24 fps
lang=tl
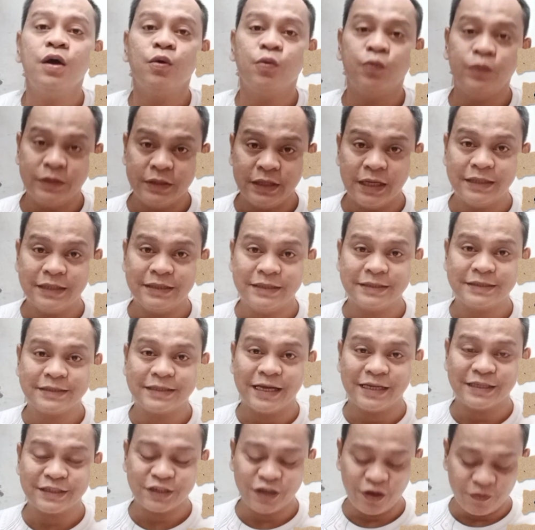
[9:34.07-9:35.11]
with a
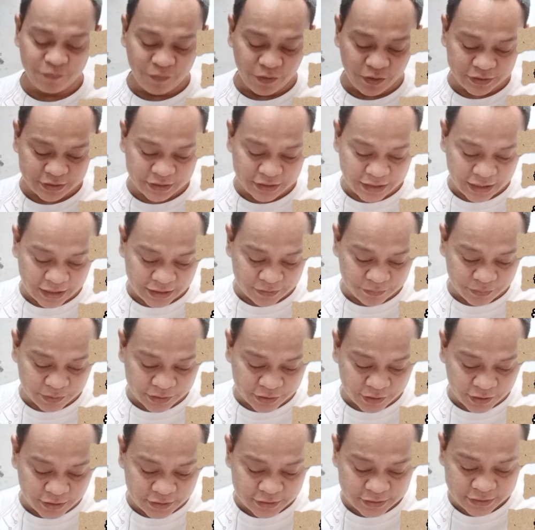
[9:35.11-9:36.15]
distance of 49
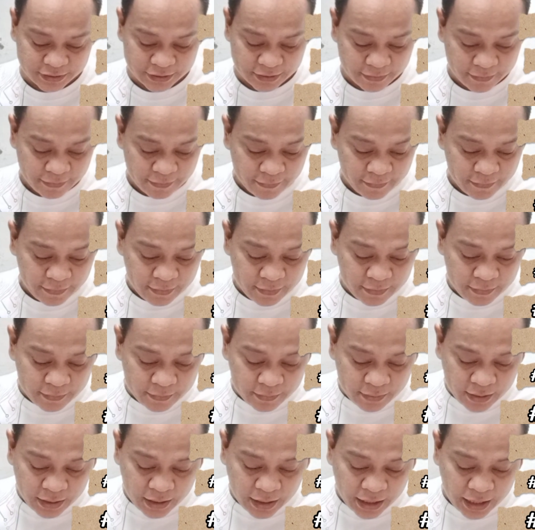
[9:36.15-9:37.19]
meters.
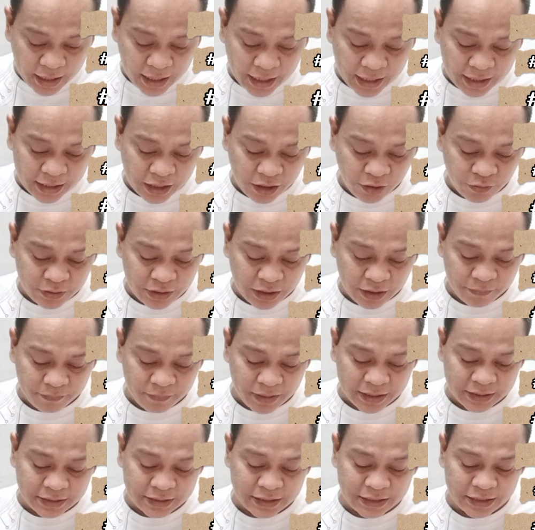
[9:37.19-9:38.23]
Araw ng
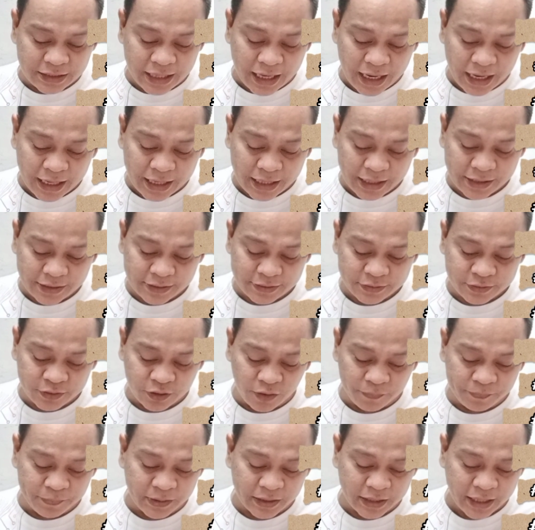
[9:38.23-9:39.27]
Maynila
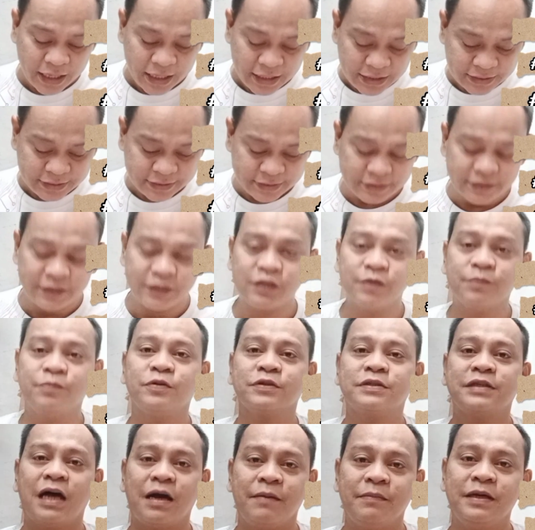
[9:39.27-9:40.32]
Trophy Race. Dito po
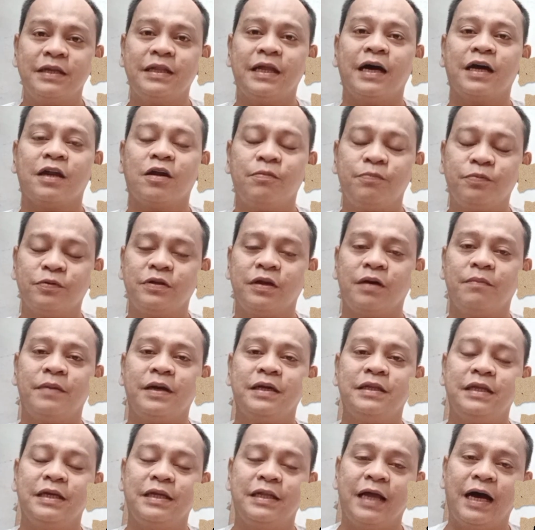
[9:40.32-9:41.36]
sa amin, araw po ng
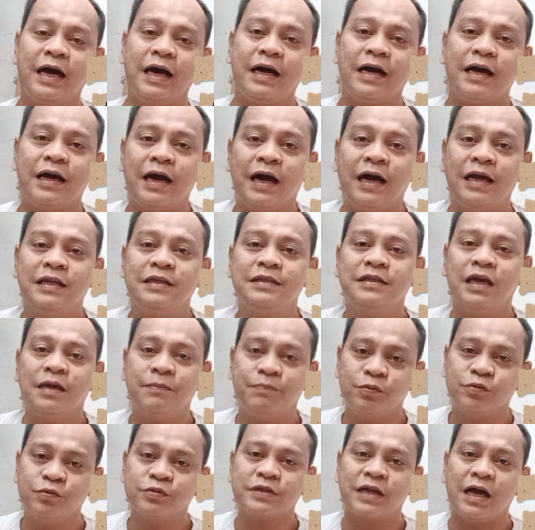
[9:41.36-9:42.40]
Maynila. Holiday
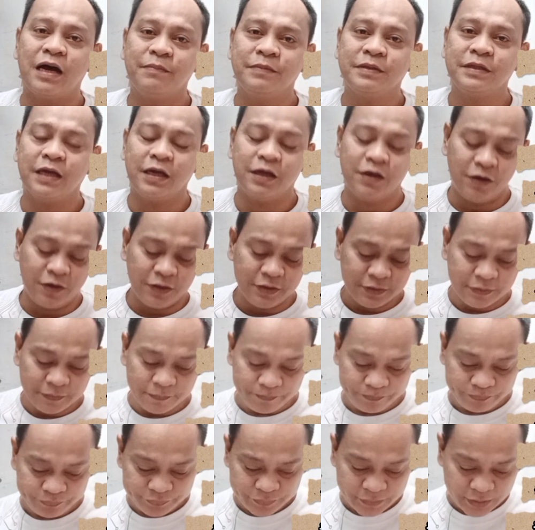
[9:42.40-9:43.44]
po sa amin ngayon.
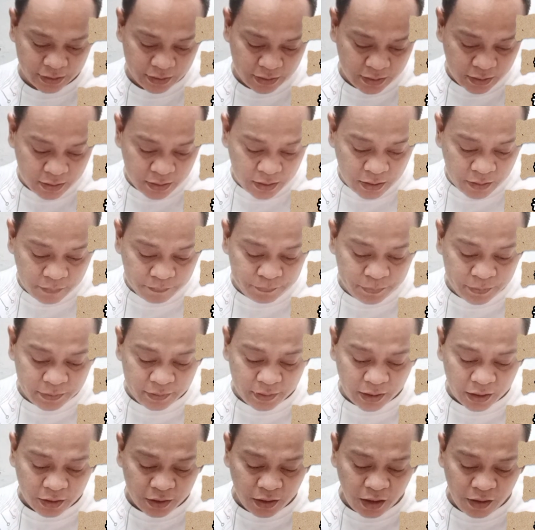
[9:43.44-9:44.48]

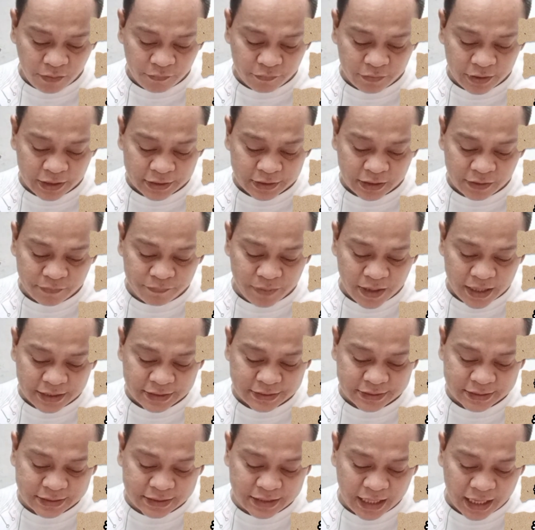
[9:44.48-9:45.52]
Piracom rating
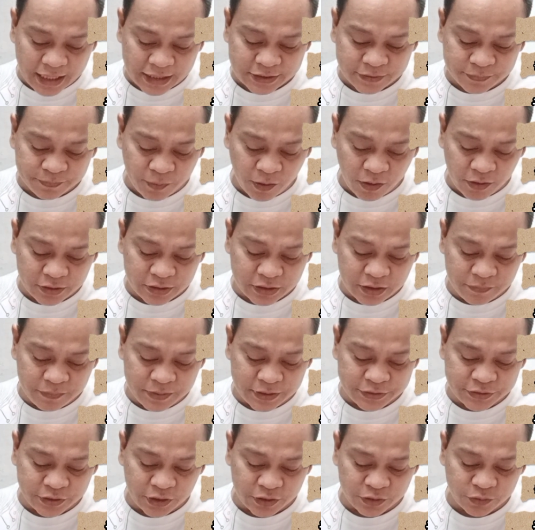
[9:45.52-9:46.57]
base, Class 4,
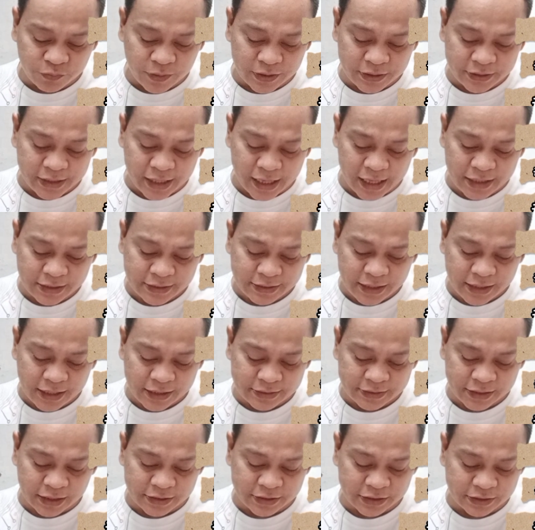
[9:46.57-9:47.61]
Division 28
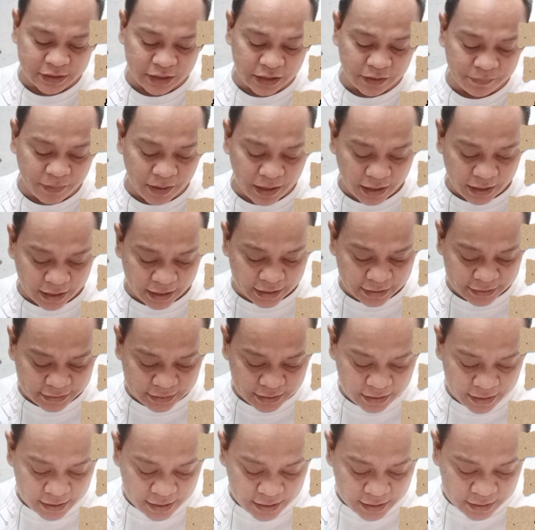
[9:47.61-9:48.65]
and 33 bucket.
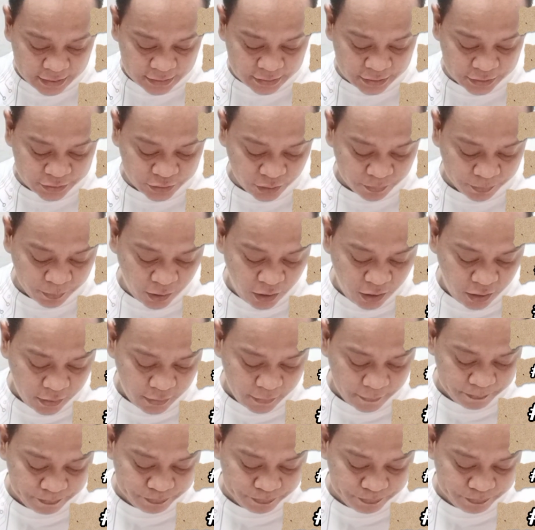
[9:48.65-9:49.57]
Dito po,